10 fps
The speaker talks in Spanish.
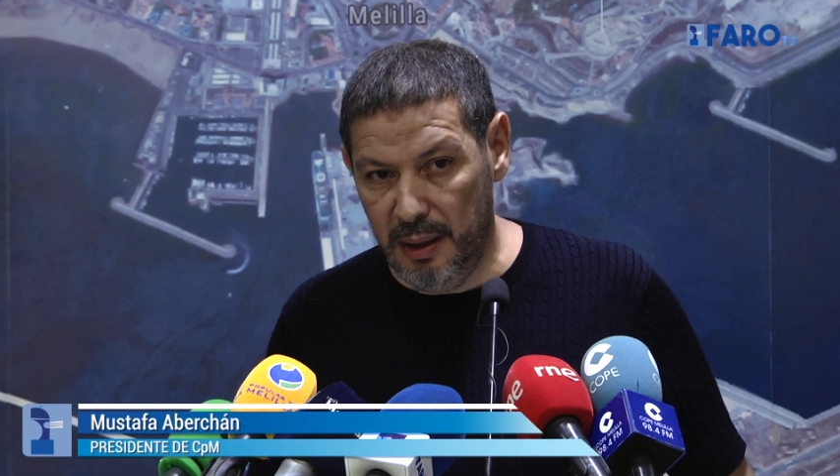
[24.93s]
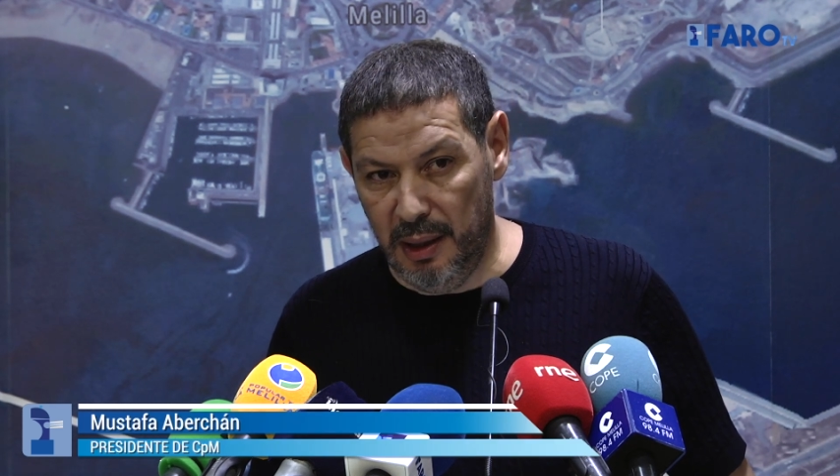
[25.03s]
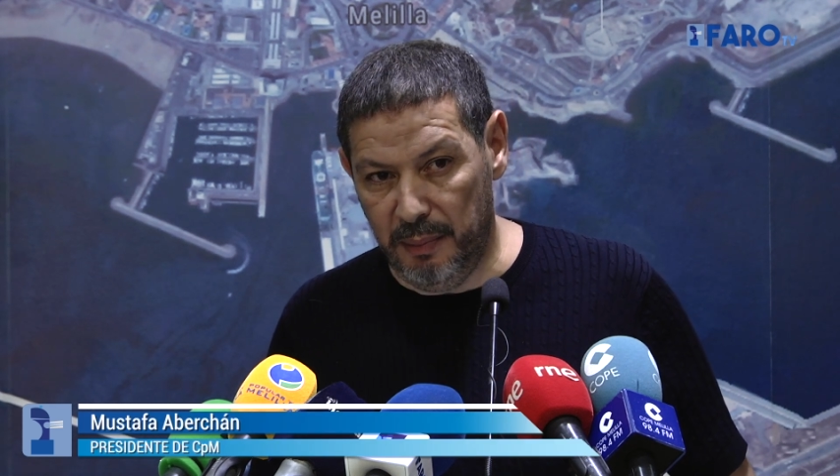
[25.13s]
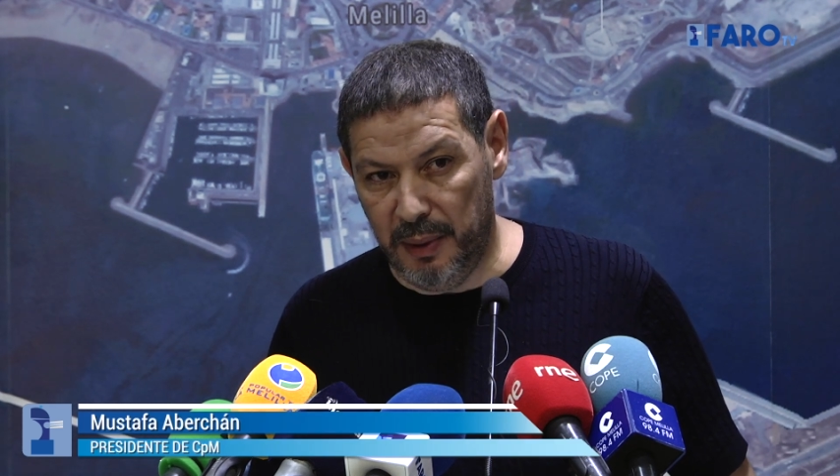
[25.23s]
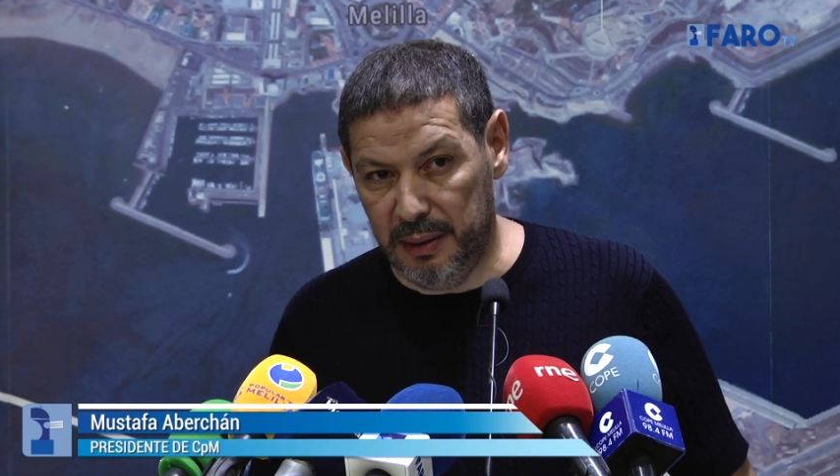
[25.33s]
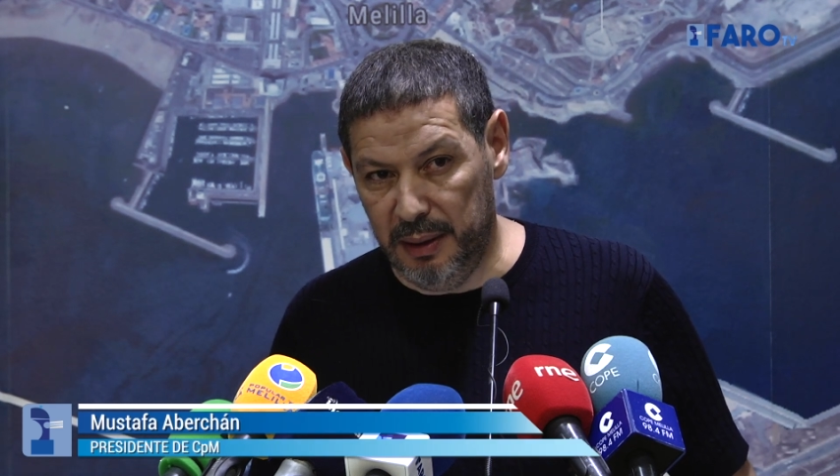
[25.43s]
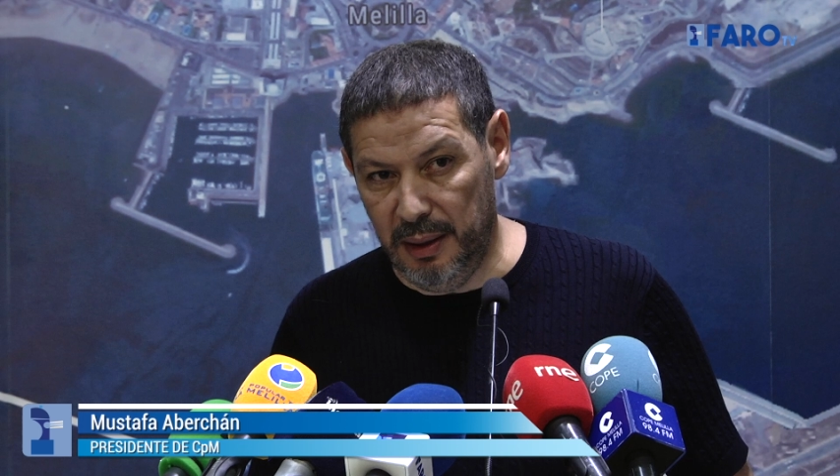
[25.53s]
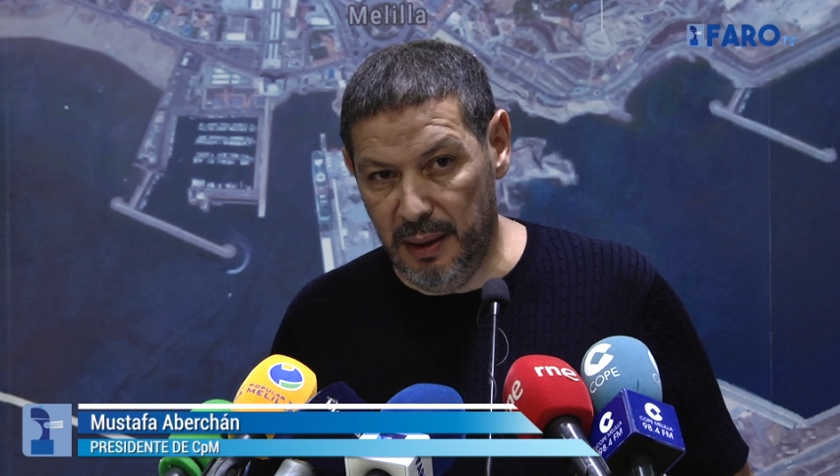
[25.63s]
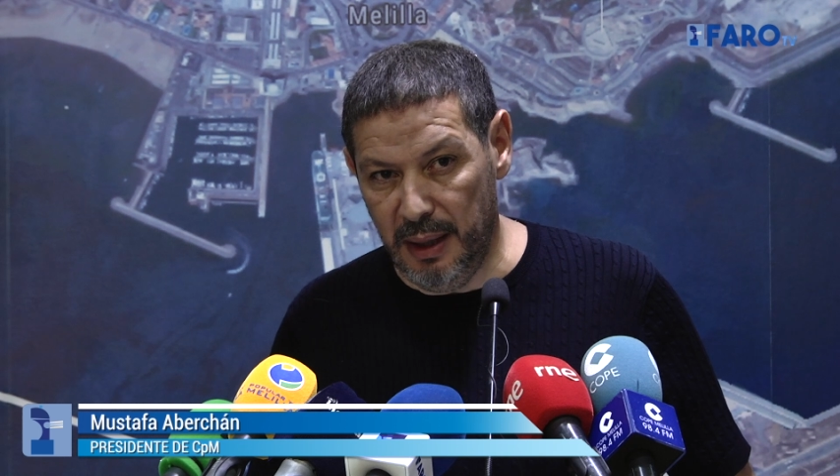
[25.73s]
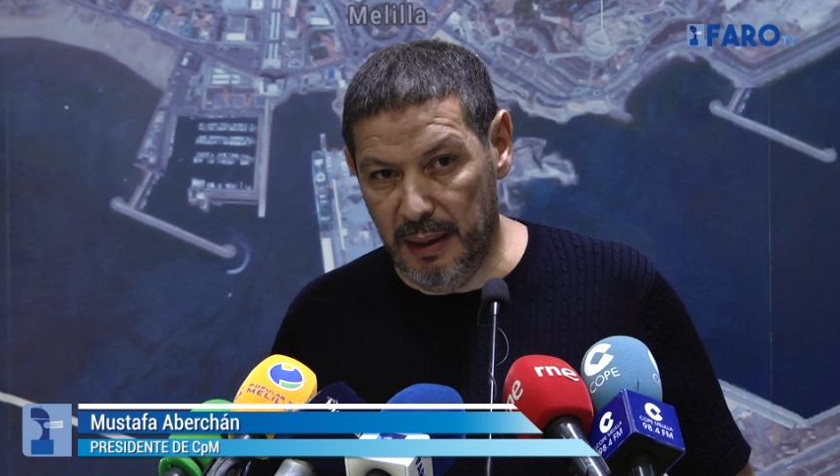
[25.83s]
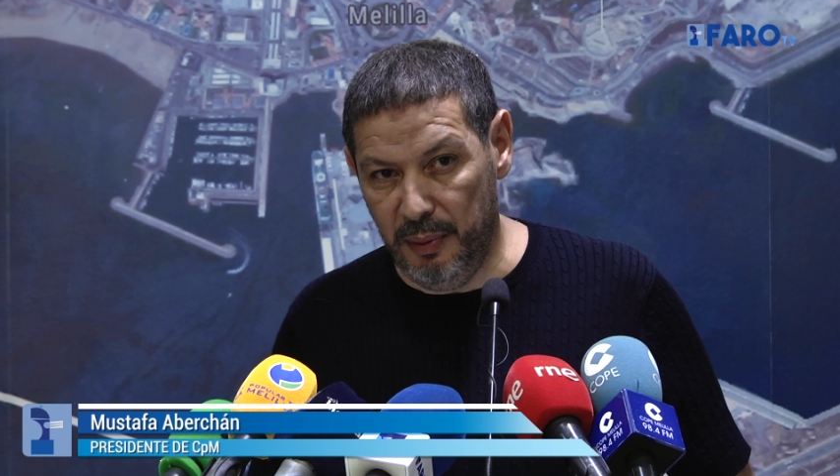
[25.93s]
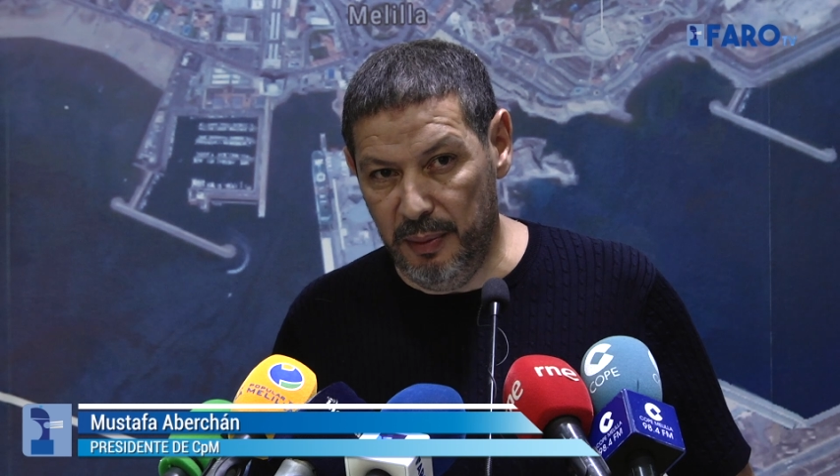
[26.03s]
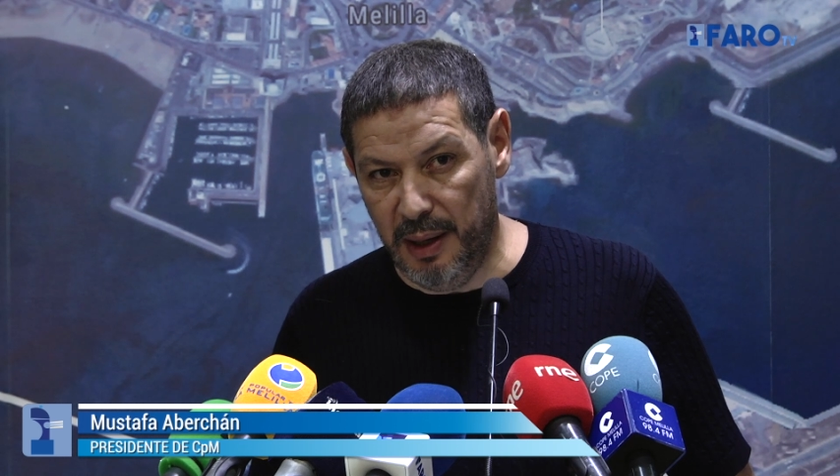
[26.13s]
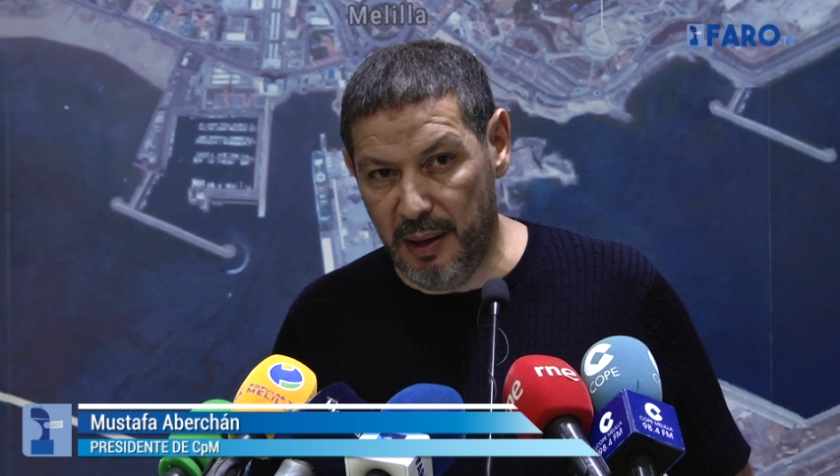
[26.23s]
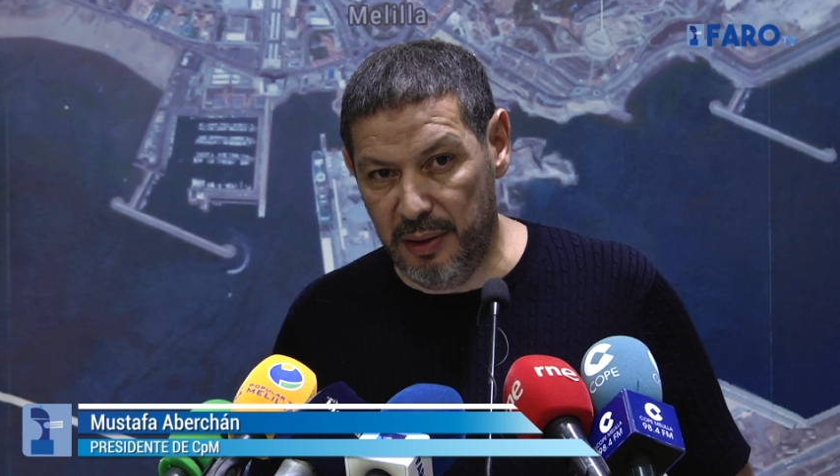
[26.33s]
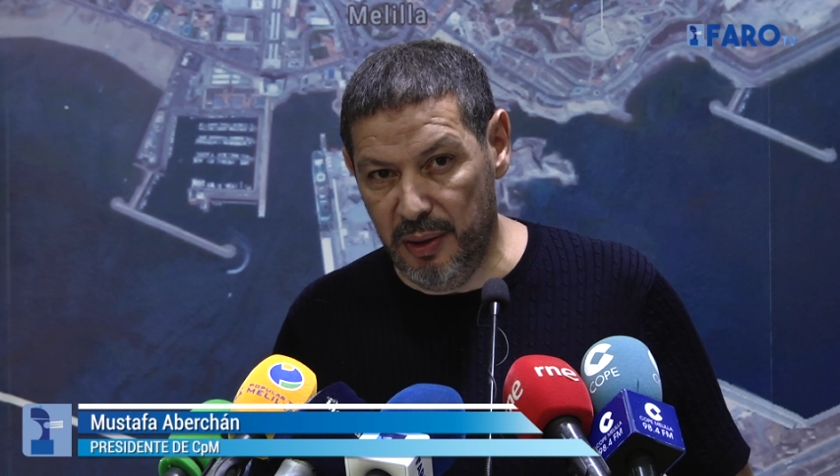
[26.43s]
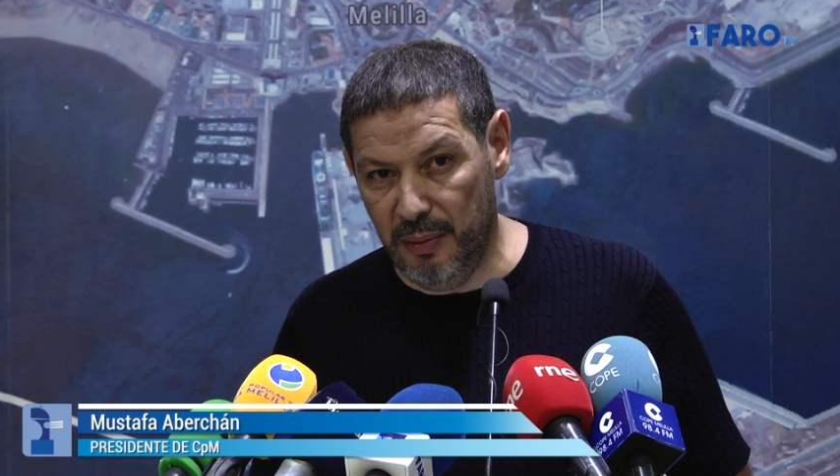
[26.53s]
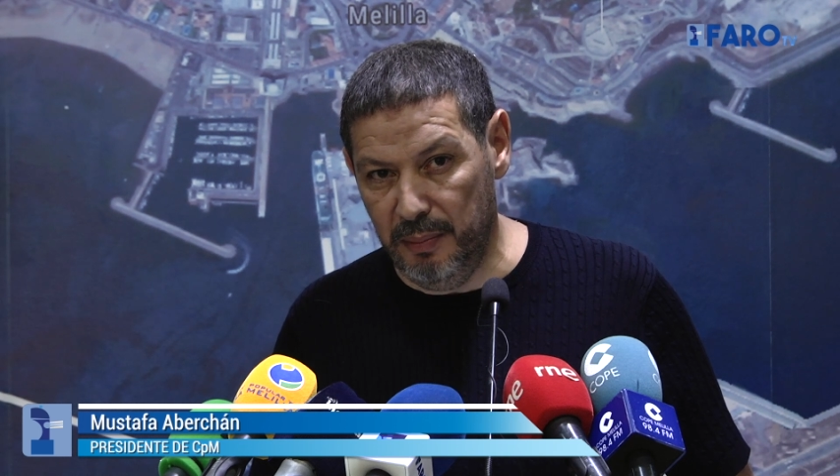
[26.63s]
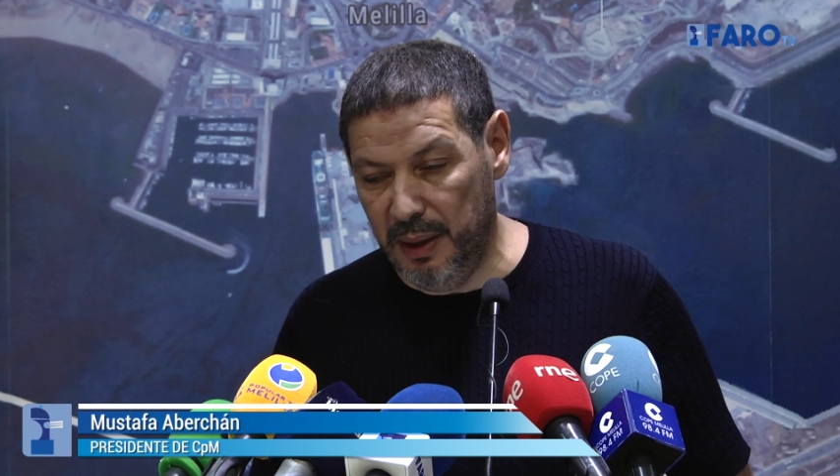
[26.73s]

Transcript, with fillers: y a partir de la publicación,